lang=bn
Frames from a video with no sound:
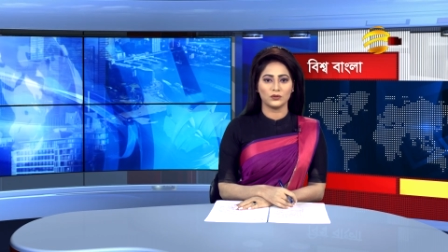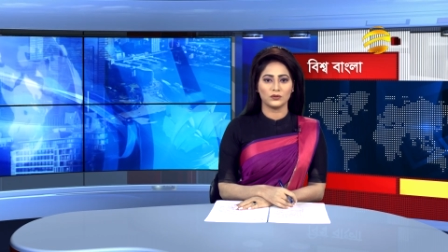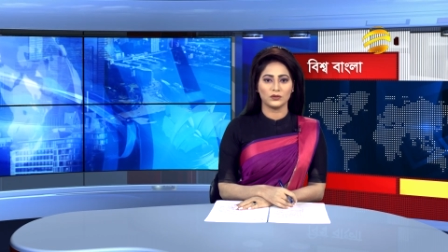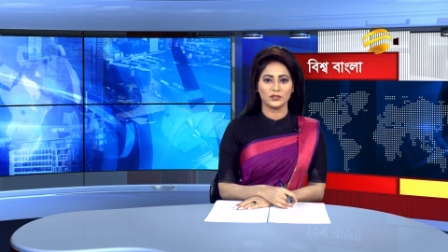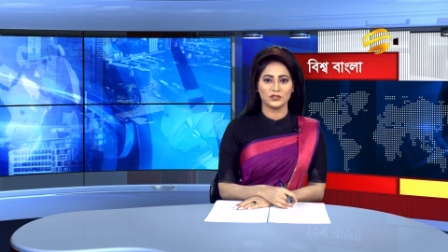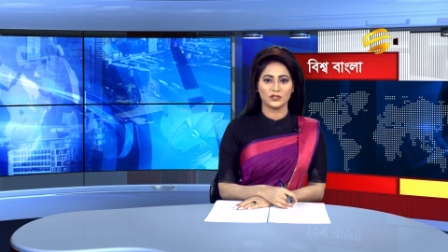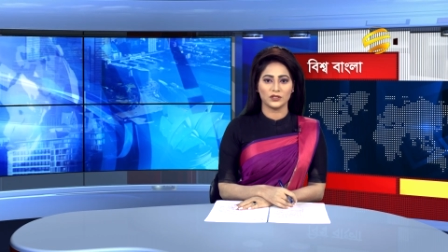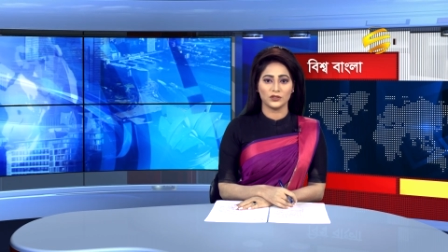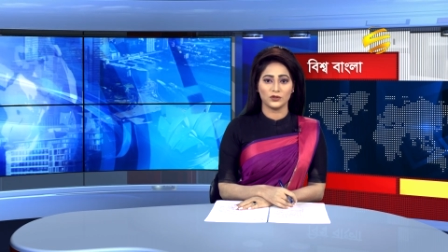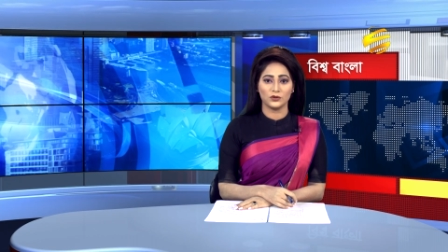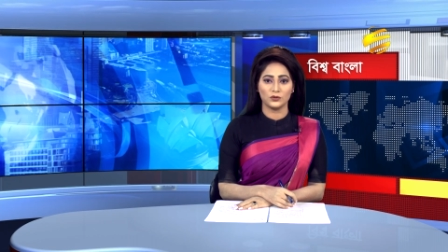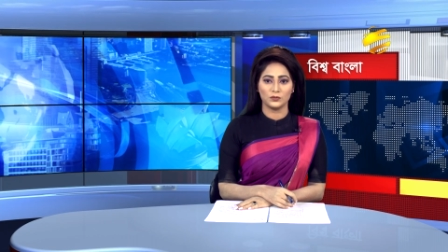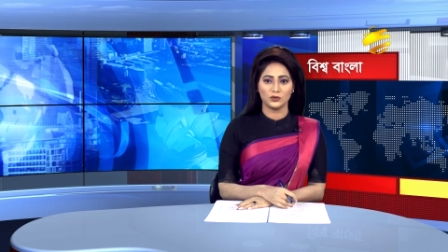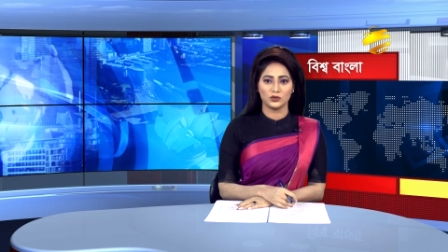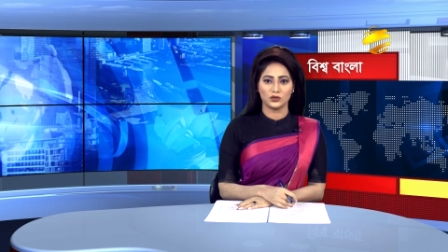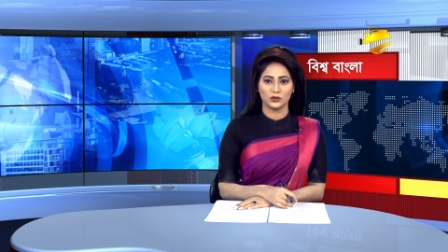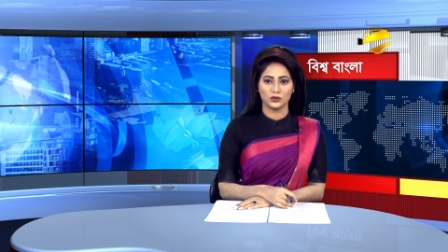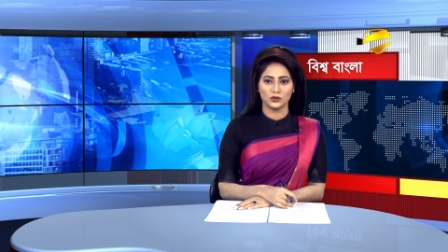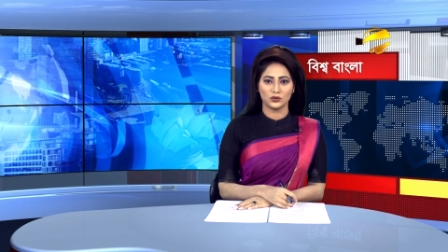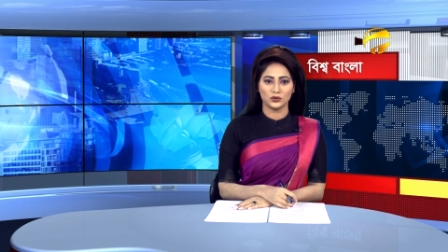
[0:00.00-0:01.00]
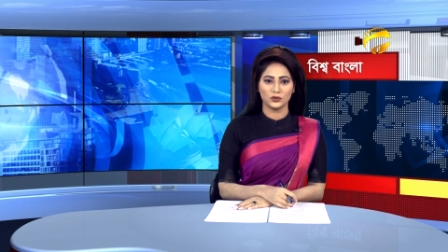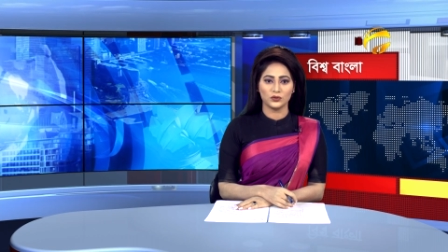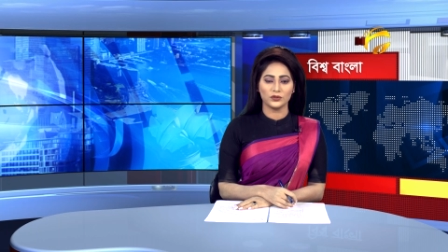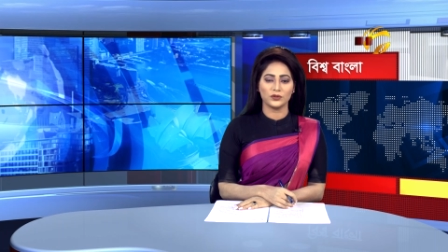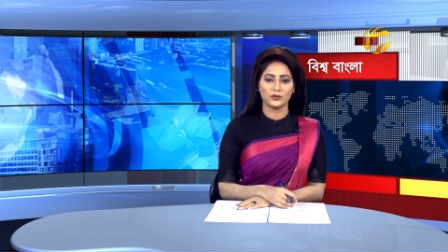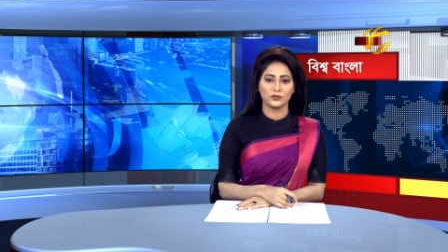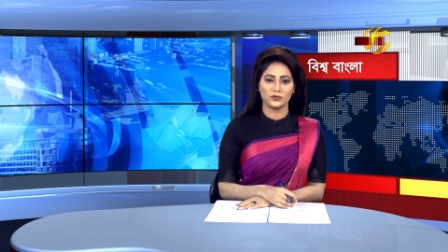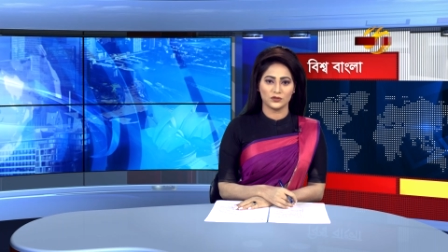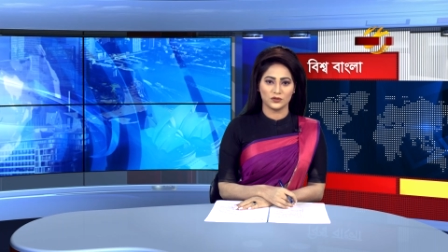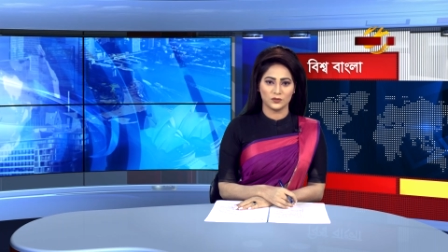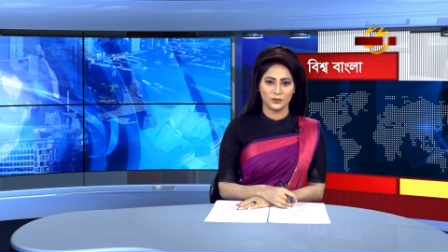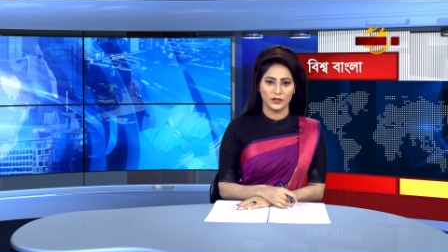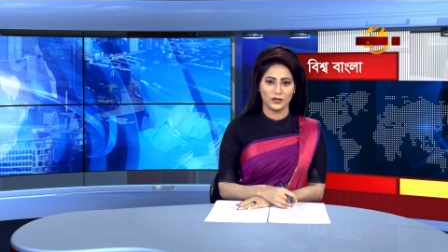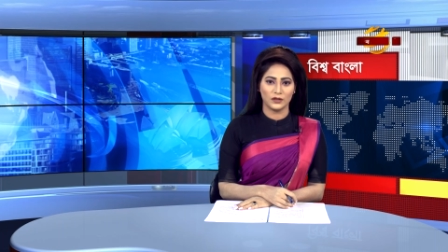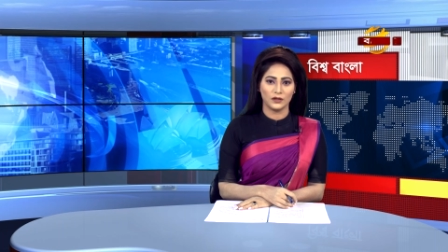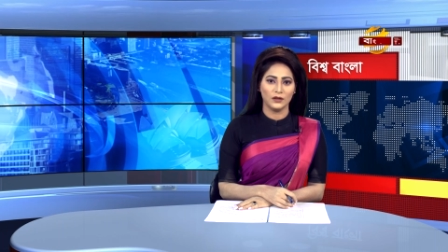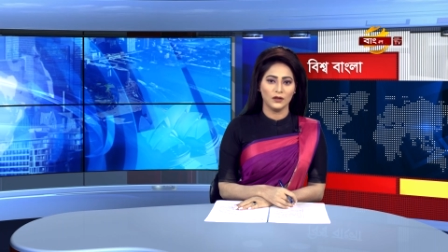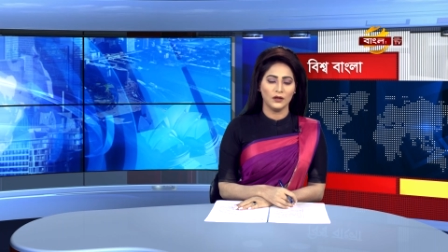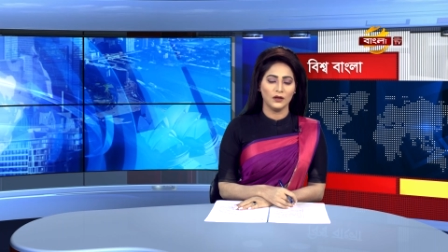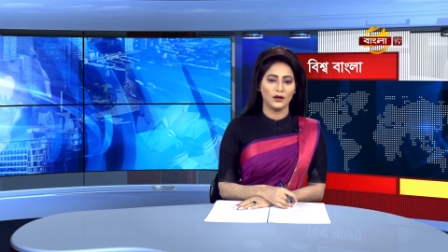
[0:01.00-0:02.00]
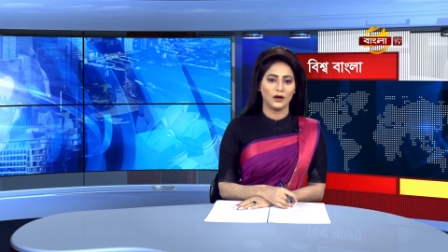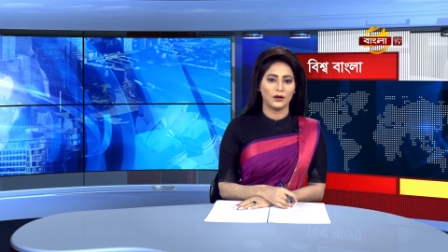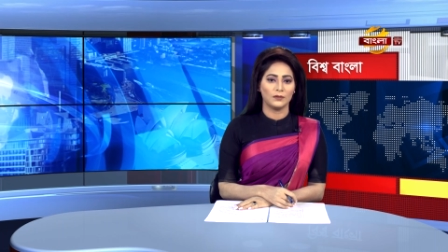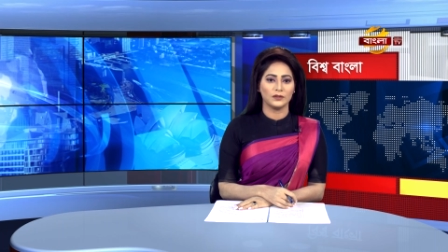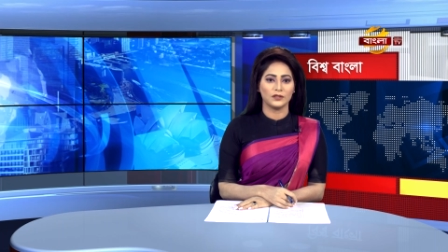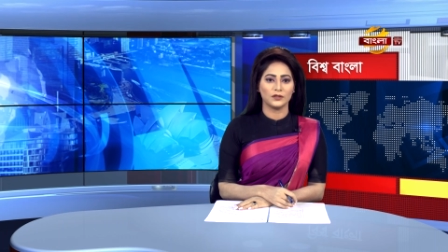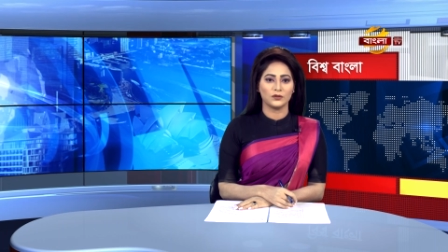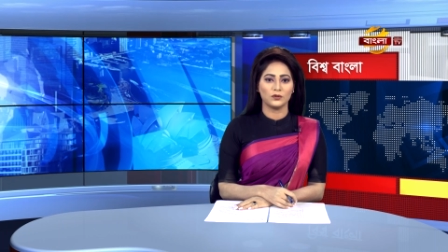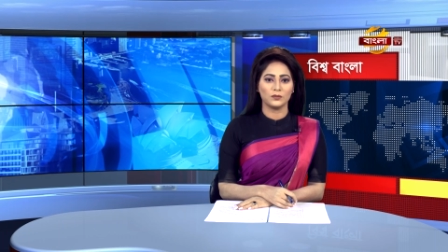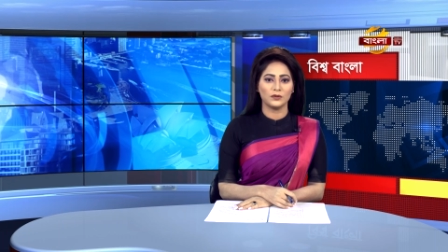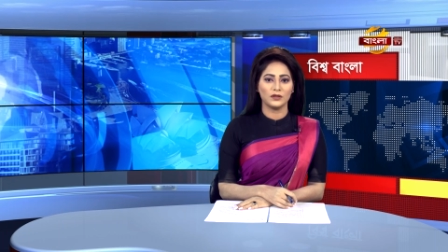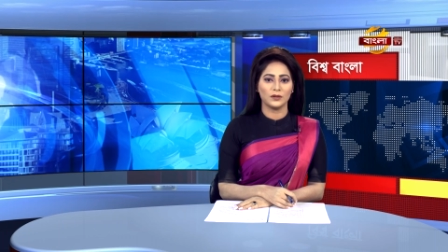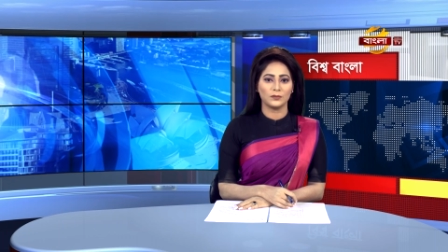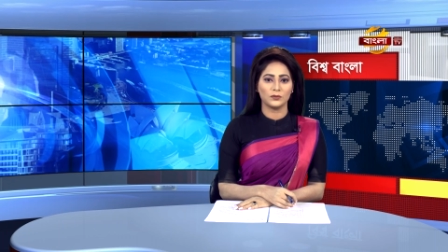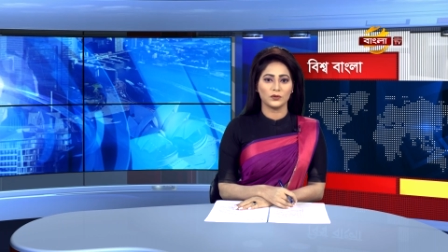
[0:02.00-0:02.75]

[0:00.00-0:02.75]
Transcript: করেছে ইউপি সদস্য ইউনুস মিয়া আমাদের কুমিল্লা